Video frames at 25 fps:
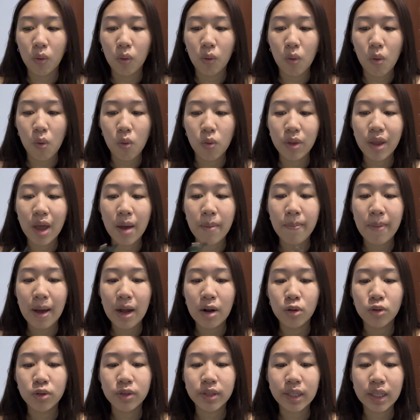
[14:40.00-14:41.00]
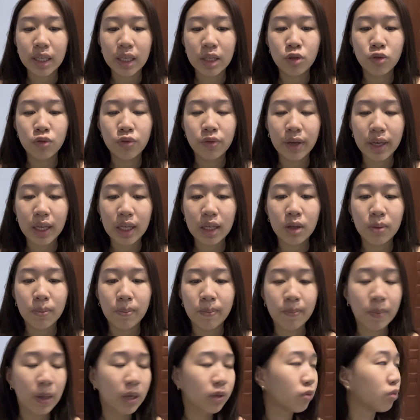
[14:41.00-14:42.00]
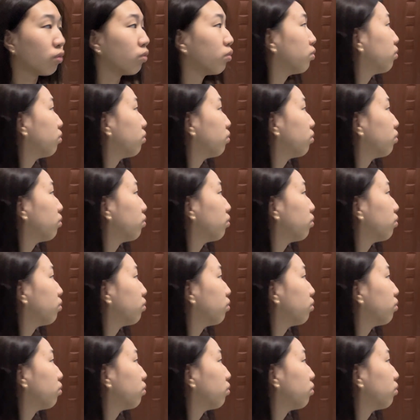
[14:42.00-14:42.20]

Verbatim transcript: on a balancé du fric partout.